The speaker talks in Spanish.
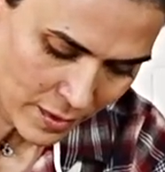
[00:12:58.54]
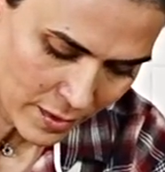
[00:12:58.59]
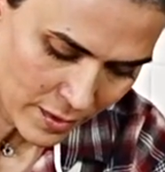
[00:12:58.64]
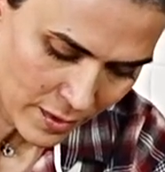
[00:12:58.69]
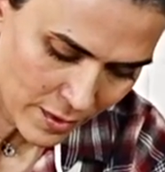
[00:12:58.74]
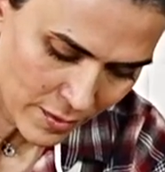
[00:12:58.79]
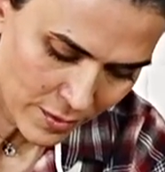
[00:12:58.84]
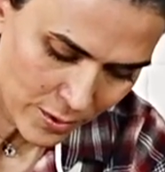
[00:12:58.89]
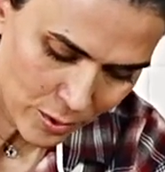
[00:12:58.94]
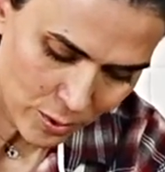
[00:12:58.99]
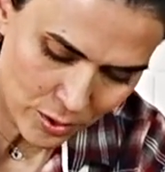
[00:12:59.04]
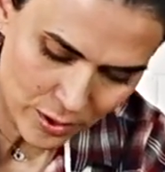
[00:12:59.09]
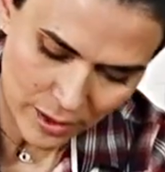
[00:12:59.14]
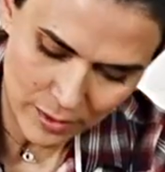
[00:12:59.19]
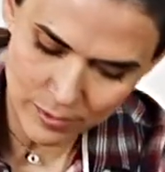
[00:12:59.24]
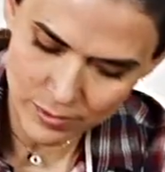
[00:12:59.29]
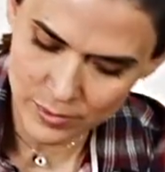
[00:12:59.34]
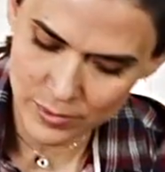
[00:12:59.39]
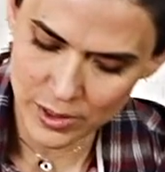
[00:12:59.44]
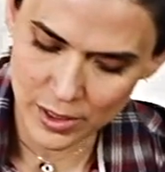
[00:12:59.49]
de fruta.
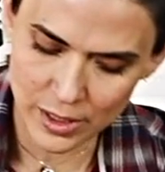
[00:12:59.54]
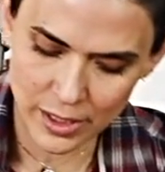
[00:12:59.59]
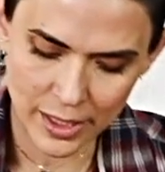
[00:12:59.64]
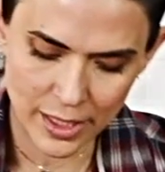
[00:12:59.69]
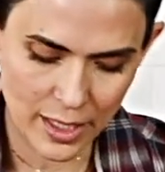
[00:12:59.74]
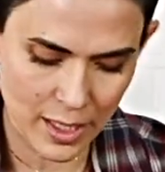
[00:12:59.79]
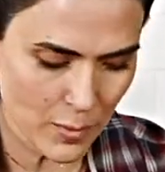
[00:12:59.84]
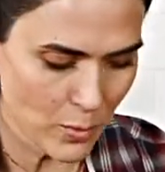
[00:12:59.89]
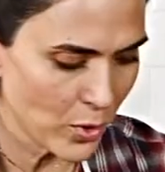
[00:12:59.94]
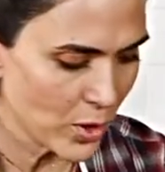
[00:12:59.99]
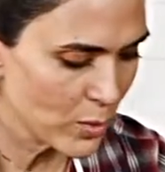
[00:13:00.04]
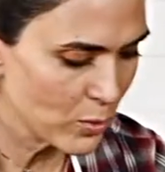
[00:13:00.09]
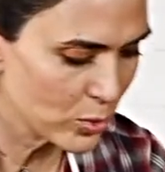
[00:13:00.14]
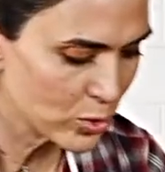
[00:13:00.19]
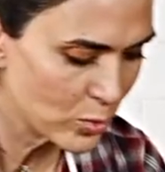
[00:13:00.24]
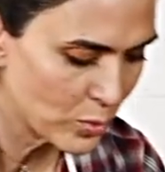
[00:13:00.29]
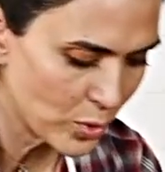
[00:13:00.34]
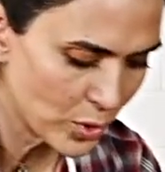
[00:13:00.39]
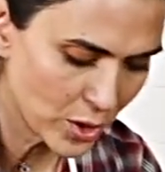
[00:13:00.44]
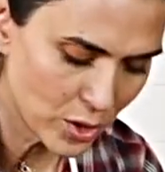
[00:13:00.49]
Si quieren le
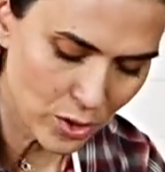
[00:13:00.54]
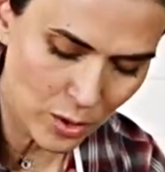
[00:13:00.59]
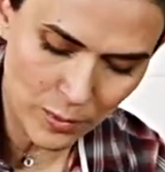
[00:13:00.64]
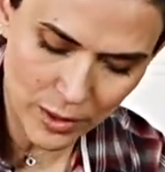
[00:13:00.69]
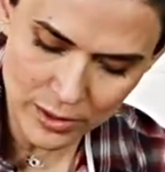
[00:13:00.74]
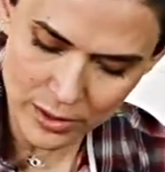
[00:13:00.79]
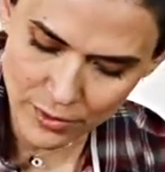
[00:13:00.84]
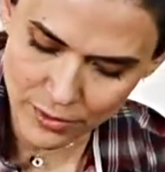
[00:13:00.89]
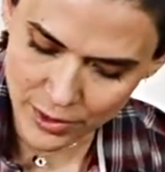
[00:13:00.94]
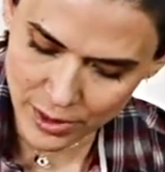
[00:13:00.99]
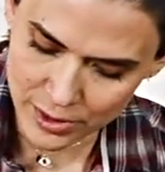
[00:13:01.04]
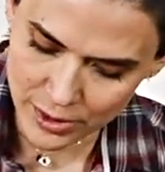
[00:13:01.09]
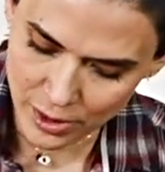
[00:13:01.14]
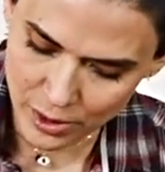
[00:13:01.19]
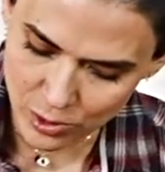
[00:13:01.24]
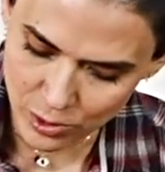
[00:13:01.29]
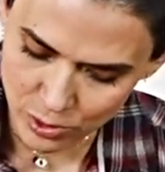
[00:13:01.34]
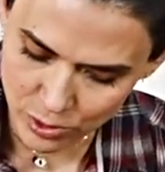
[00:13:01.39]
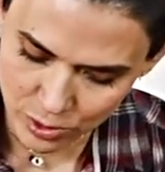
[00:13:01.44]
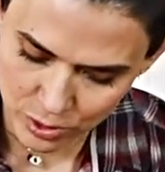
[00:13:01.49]
ponemos un poquito más de fresa
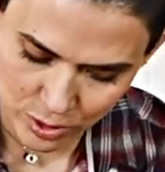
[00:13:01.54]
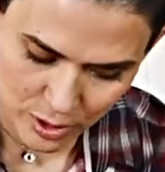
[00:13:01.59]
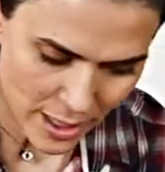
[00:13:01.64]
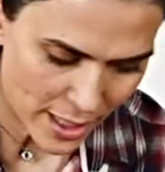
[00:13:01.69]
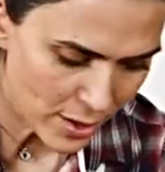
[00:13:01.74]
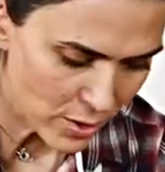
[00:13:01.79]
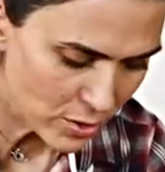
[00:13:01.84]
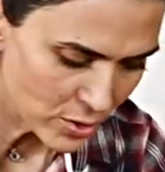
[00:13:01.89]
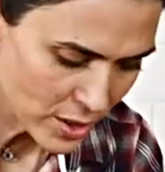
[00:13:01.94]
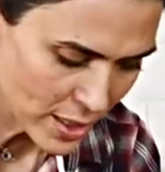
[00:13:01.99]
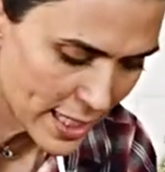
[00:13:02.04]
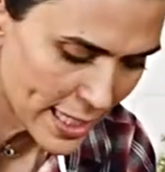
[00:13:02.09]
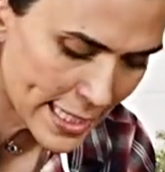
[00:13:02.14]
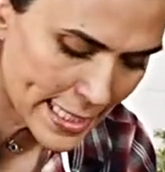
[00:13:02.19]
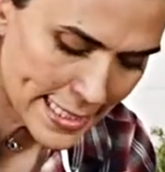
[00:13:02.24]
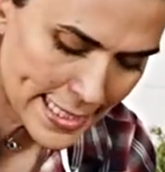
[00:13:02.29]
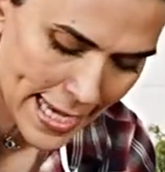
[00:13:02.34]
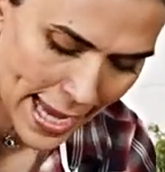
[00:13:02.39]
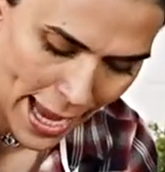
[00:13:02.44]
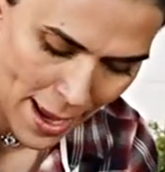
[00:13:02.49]
en otros lados
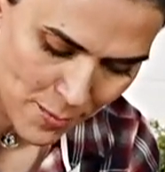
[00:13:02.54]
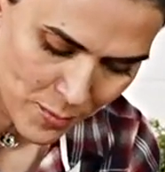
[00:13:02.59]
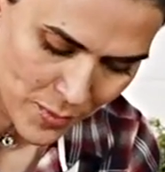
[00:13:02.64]
y ya,